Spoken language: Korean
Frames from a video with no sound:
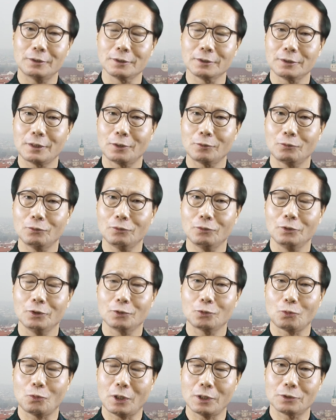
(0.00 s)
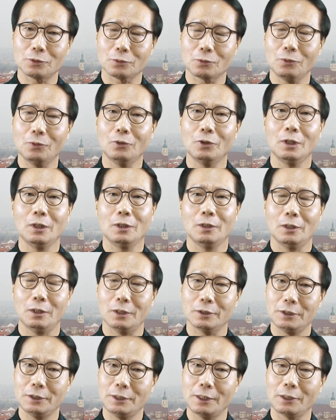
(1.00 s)
증세도 좋아지고
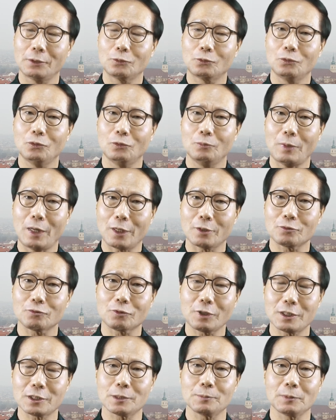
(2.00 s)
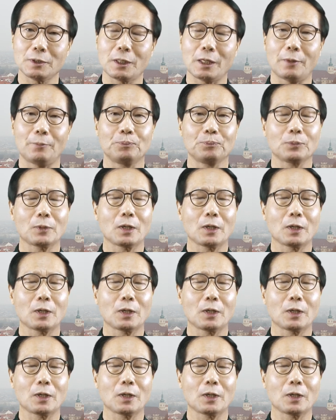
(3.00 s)
아, 진행도 막을 수가 있습니다.